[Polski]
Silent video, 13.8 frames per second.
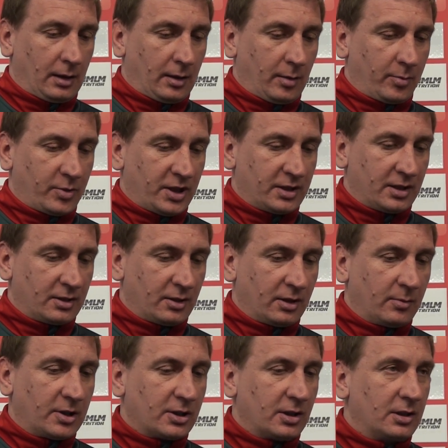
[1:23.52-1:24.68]
Y, przed
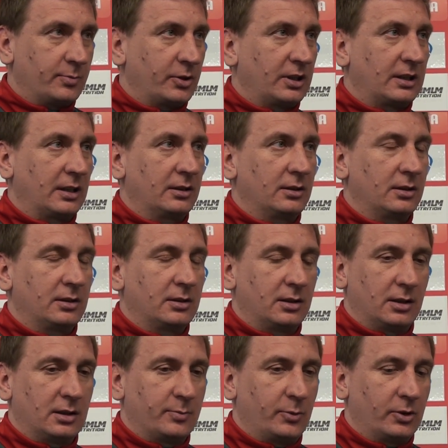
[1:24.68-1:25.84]
sezonem, jeżeli
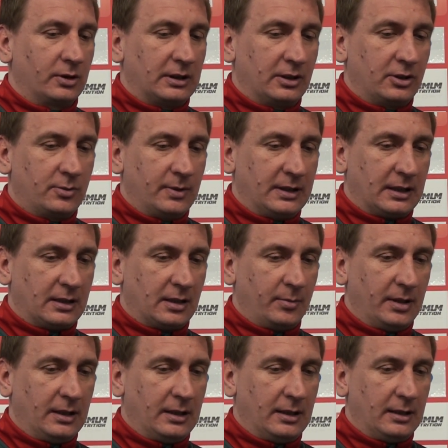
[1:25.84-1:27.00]
y, spoglądaliśmy na
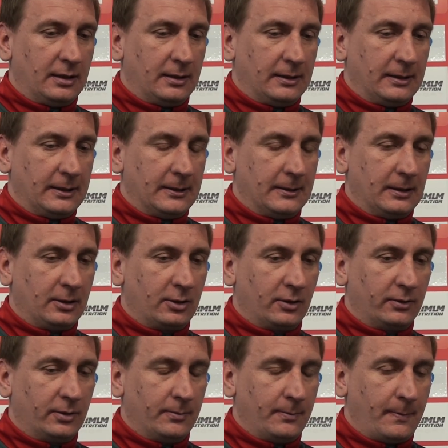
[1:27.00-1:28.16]
tabelę y,
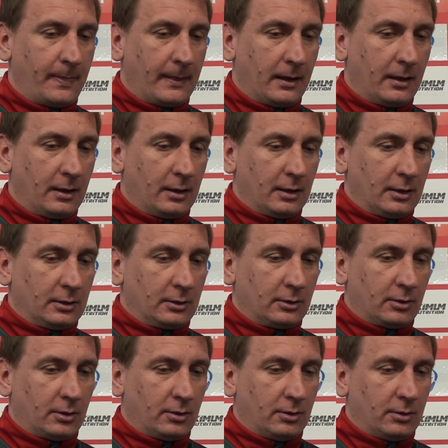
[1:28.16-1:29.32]
ligową,
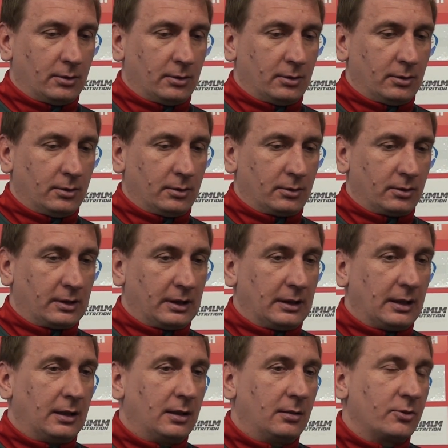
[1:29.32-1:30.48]
to, to
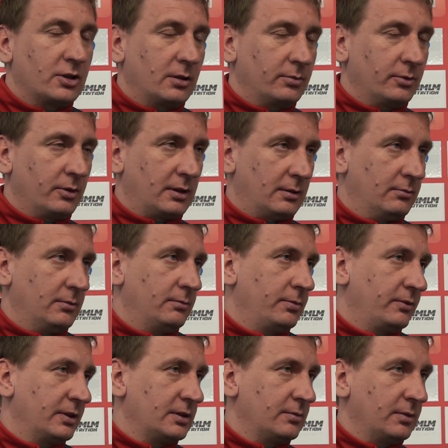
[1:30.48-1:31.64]
generalnie można było tam
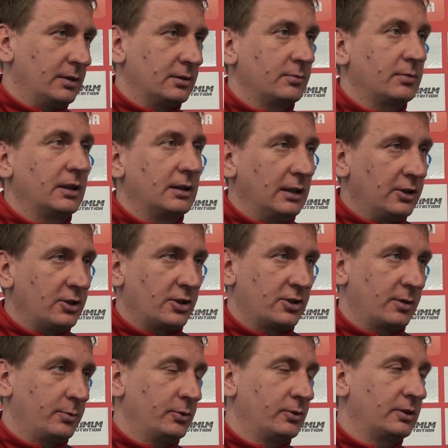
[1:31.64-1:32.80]
powiedzmy sobie naliczać
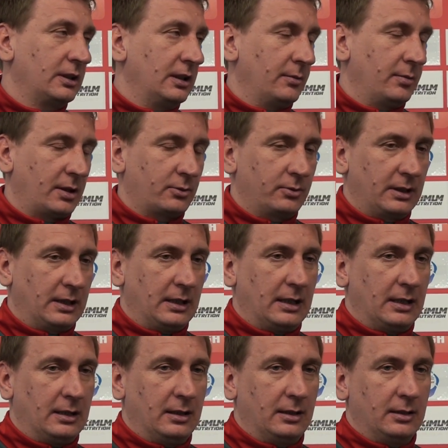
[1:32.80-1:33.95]
te punkty, ile brakuje,
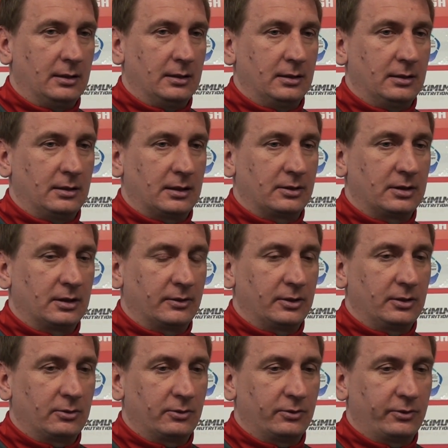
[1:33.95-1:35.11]
ale ja do
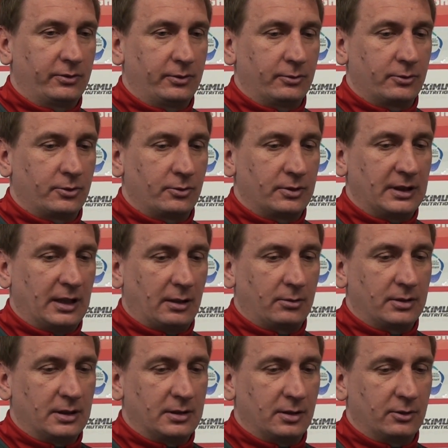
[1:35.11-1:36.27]
zawodników już u startu
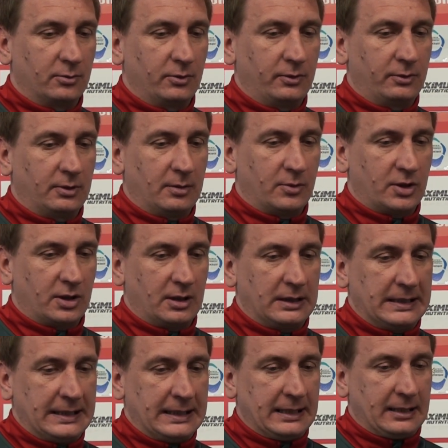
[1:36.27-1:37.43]
sezonu mówiłem, że
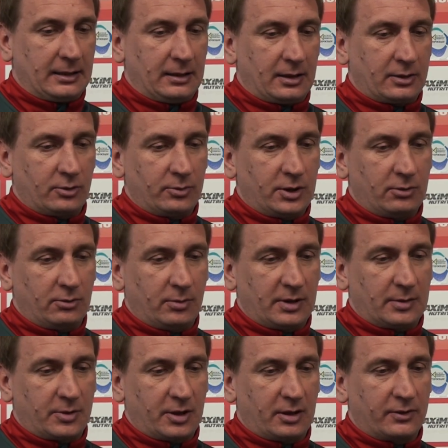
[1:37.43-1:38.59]
naszą siłą
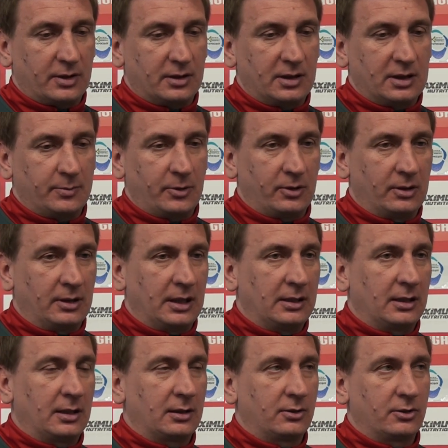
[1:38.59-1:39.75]
jest przede wszystkim
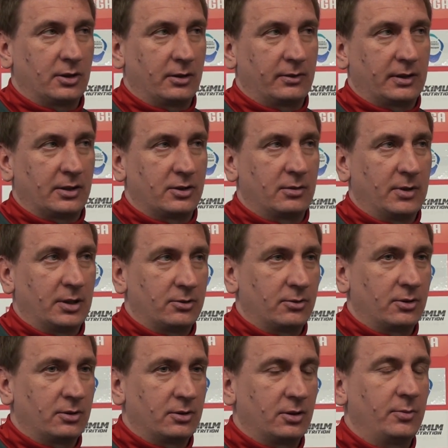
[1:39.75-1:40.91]
spoglądanie na to, że w każdym meczu
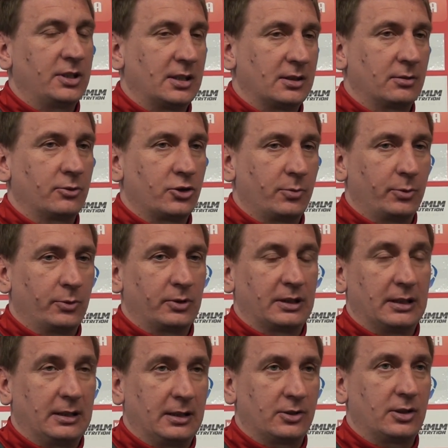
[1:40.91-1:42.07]
do zdobycia są trzy
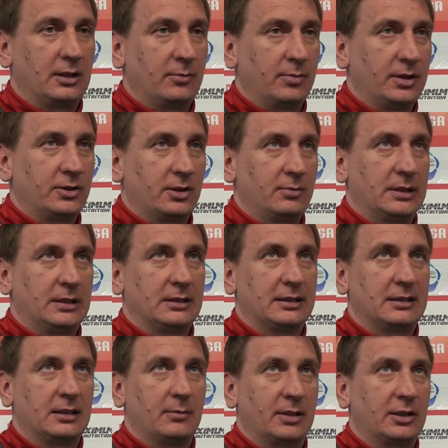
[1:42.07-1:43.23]
punkty. Jeżeli będziemy
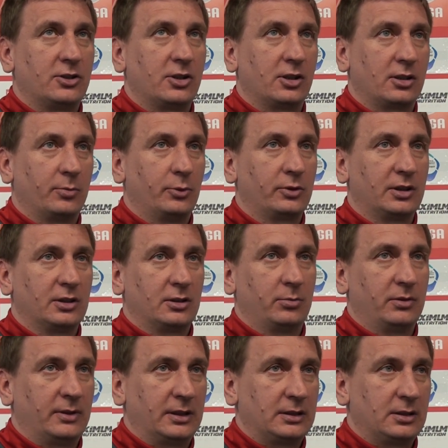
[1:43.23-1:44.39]
systematycznie te punkty
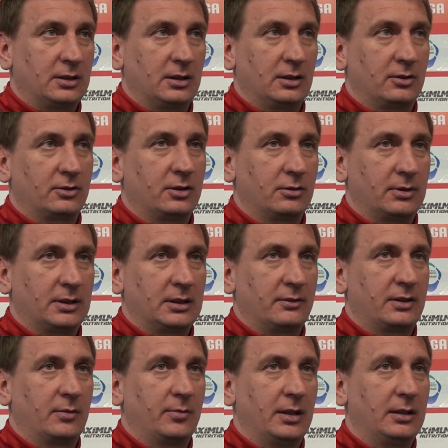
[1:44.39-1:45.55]
zdobywać, to sytuacja w
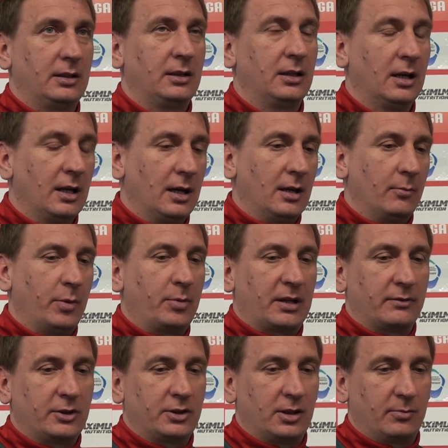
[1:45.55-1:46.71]
tabeli
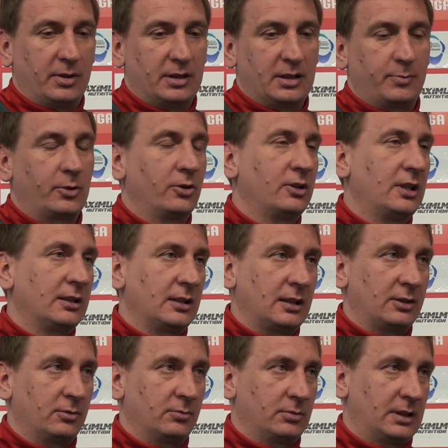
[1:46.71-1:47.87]
poprawi się bez spoglądania na nią.